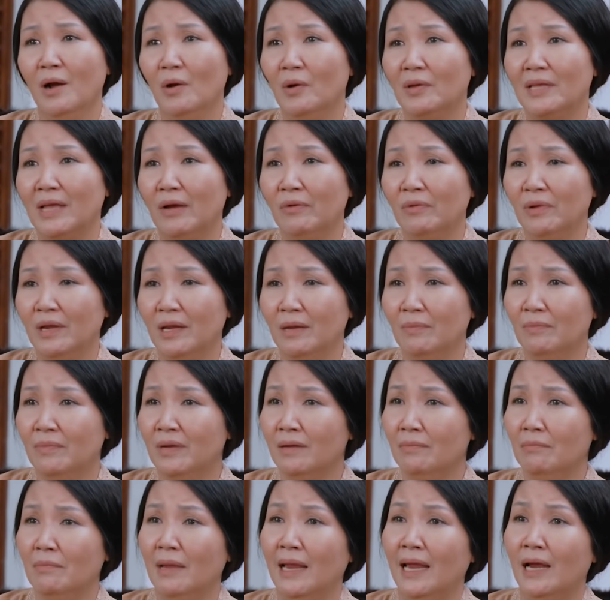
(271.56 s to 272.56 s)
Ơn ừ, của cháu
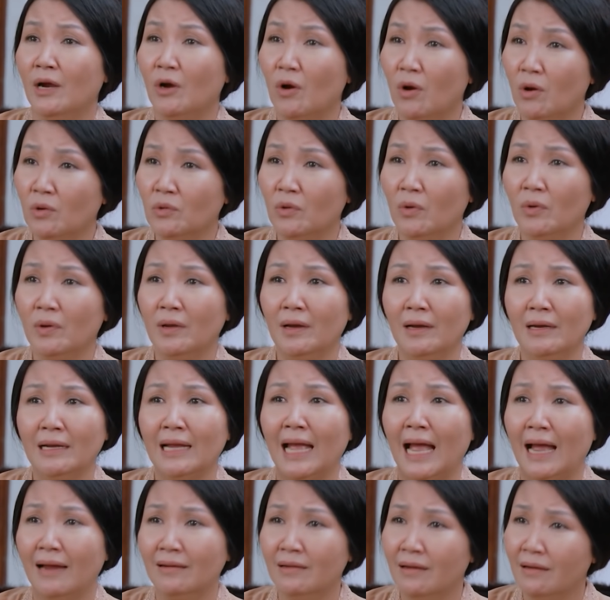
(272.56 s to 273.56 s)
Khiêm Mẹ con tôi
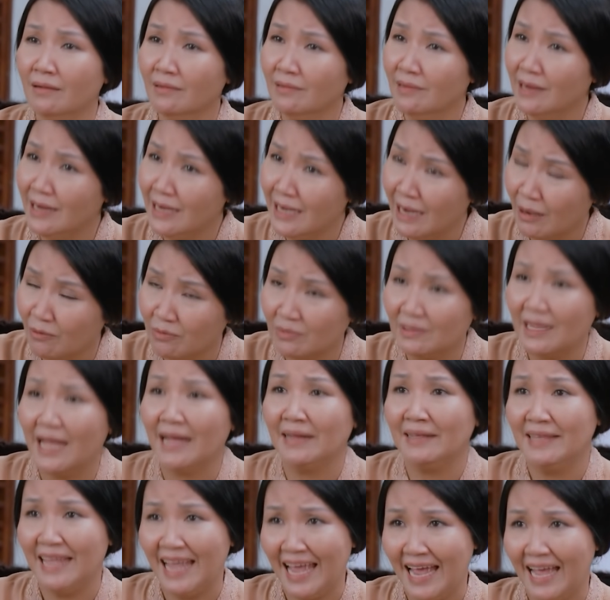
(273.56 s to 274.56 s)
cả đời ghi lòng
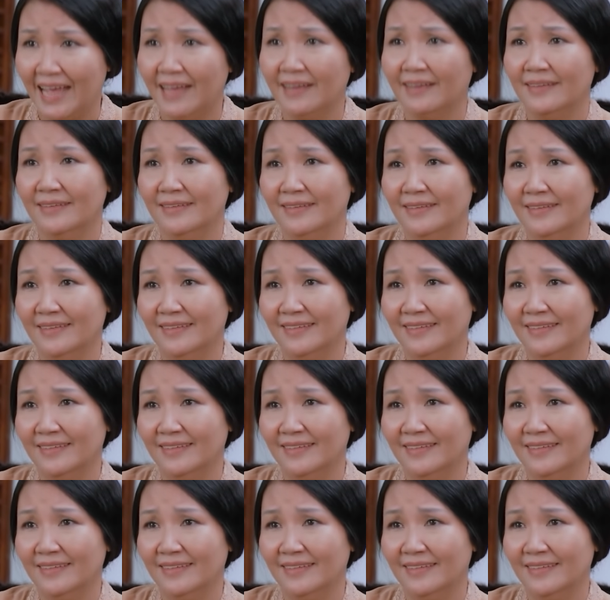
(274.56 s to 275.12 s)
tạc dạ